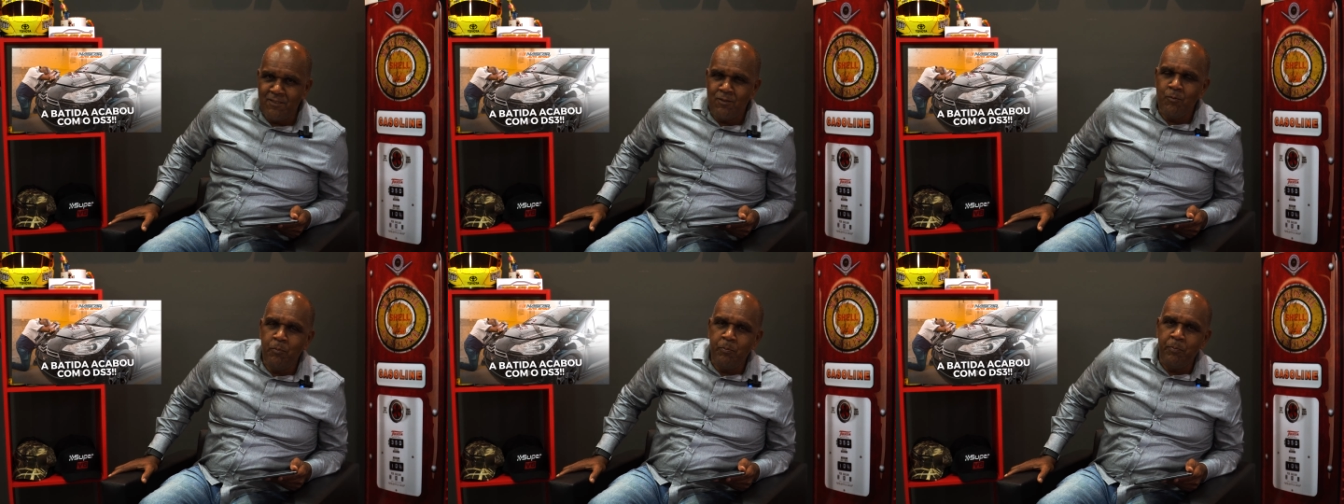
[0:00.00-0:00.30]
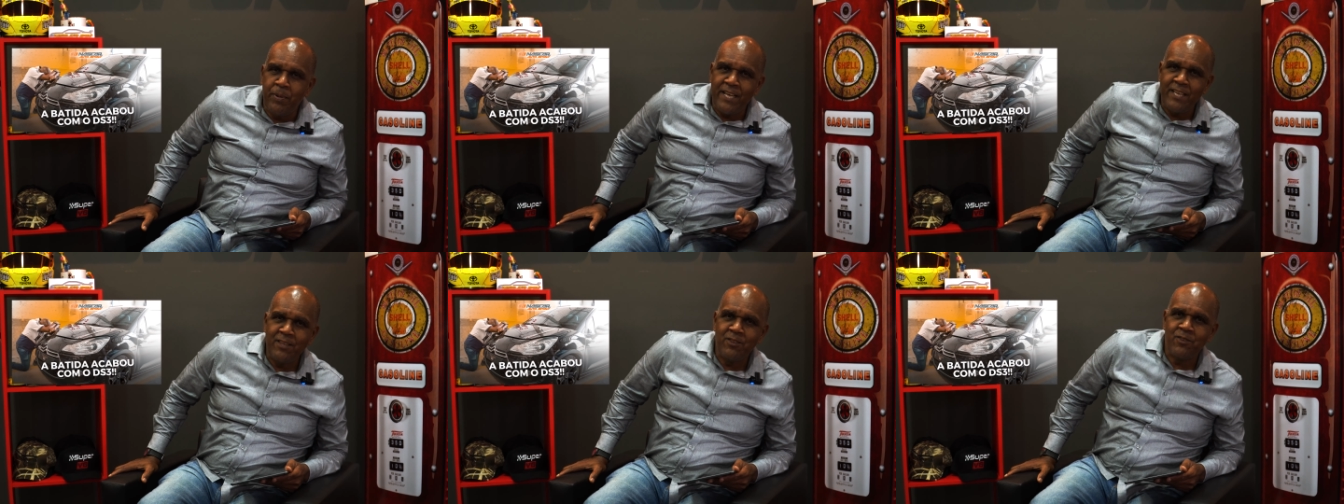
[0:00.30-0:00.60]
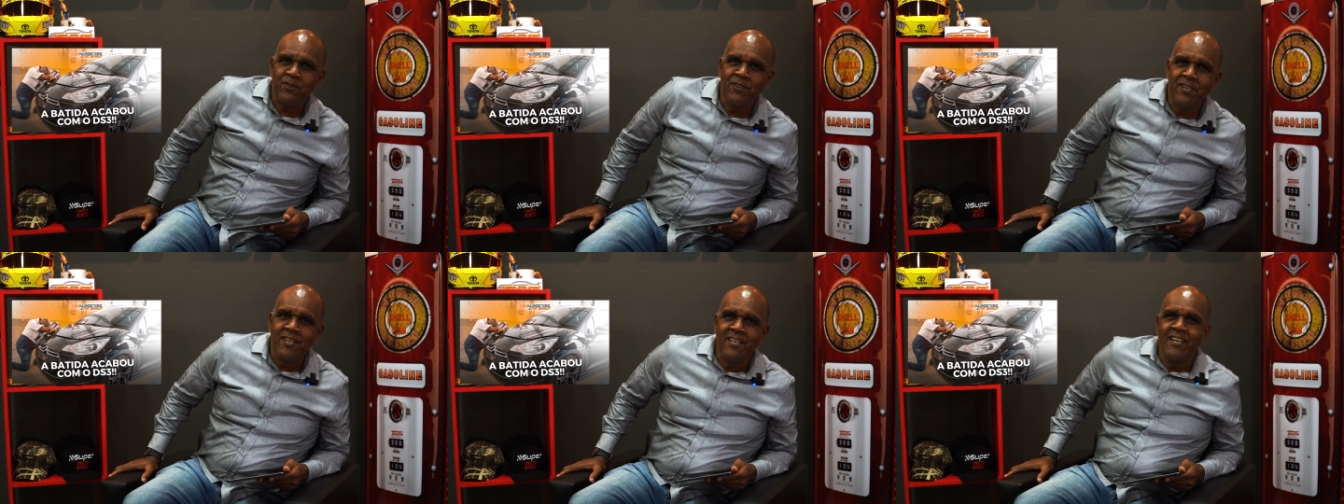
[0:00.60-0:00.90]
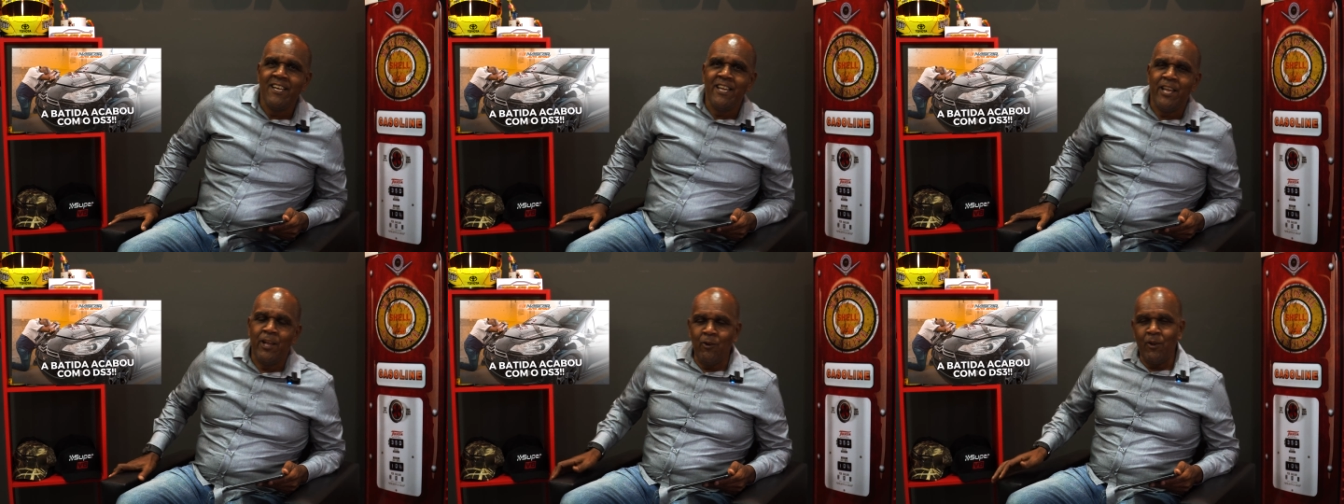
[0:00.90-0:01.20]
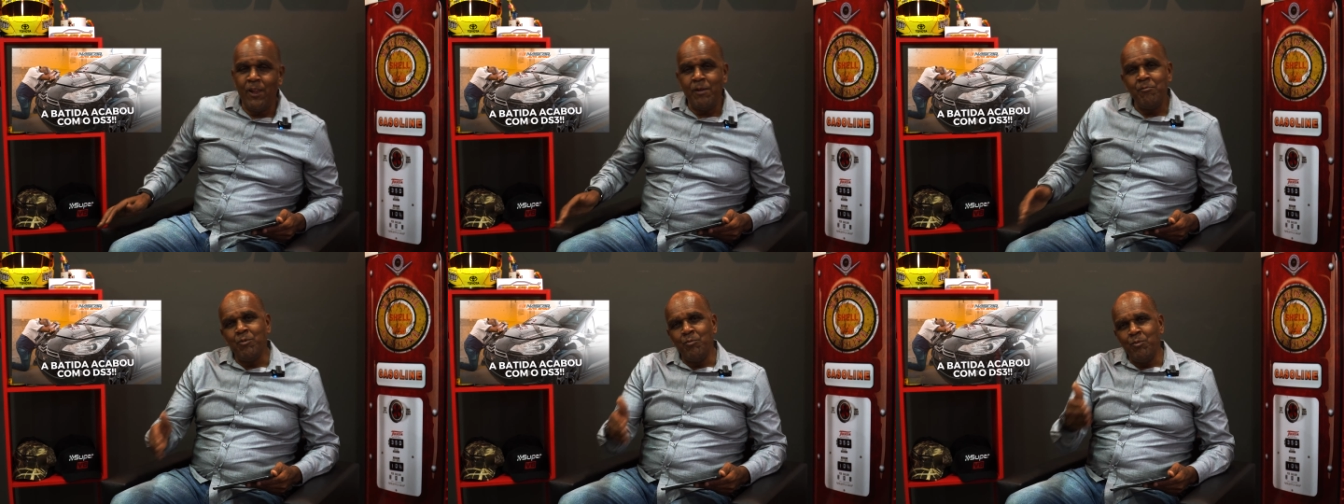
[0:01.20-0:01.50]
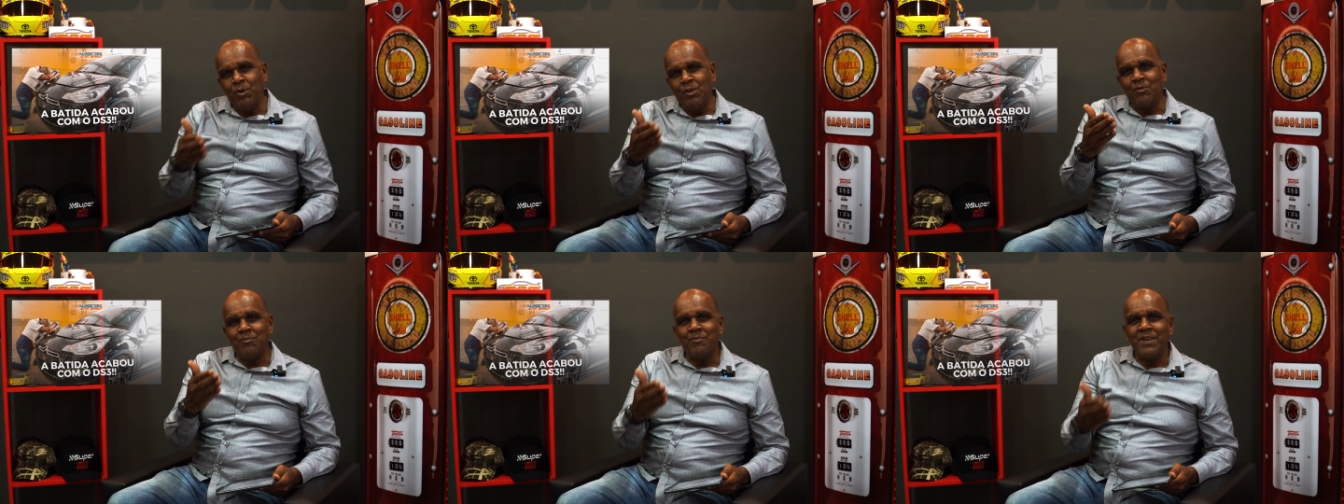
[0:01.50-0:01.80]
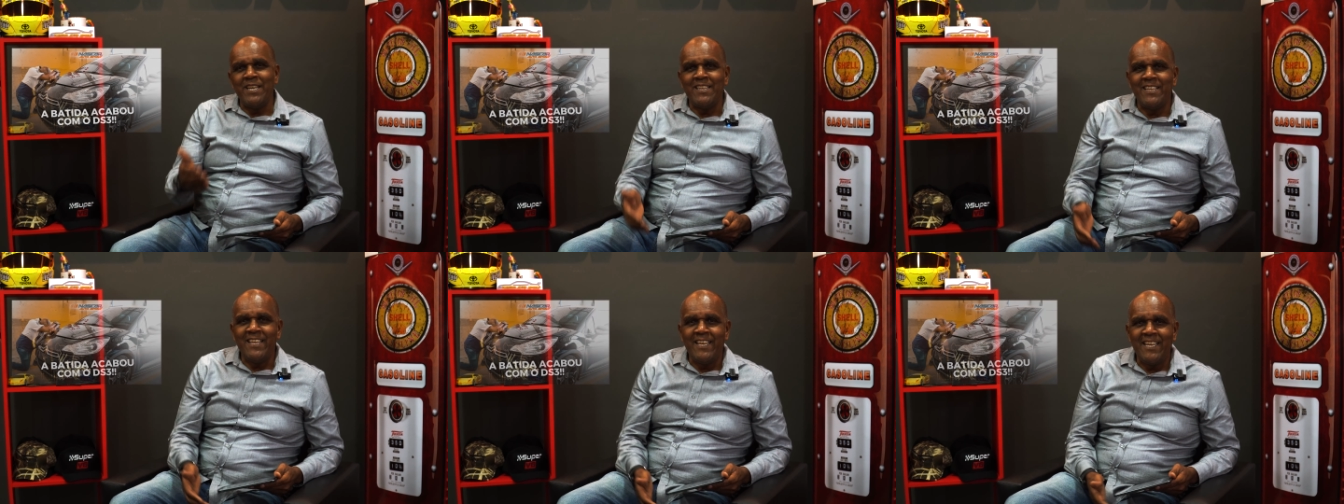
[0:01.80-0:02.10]
um preto, eu lembro muito
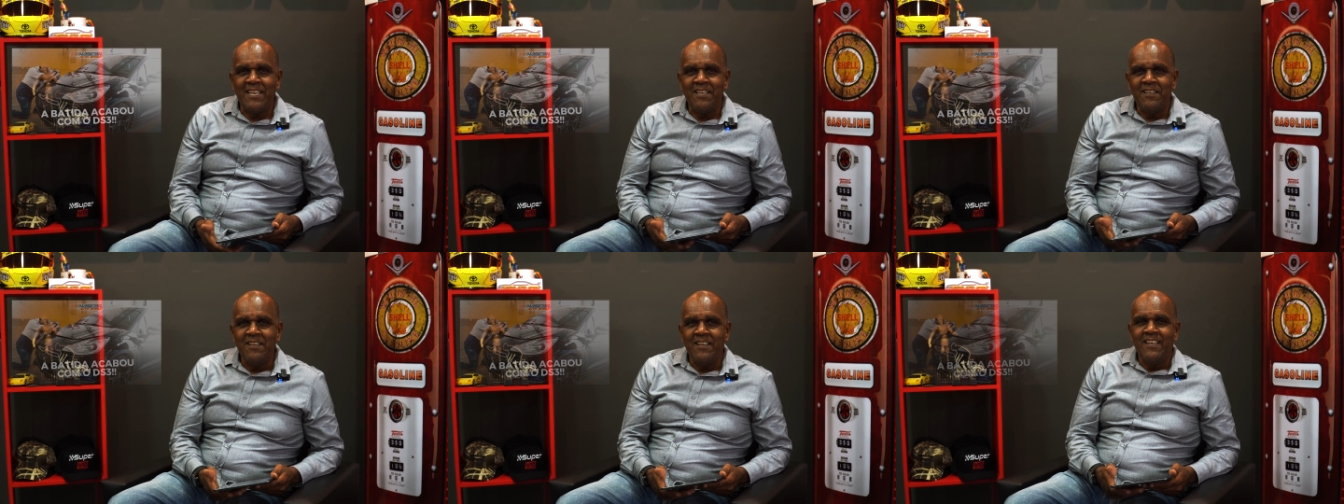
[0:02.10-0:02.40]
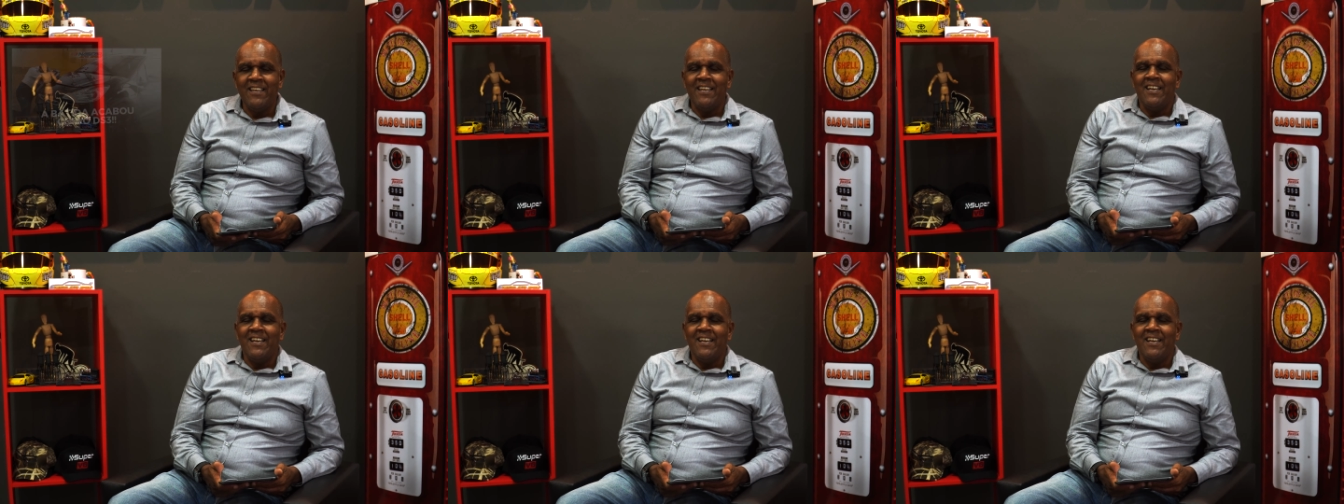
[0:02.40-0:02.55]
bem dele,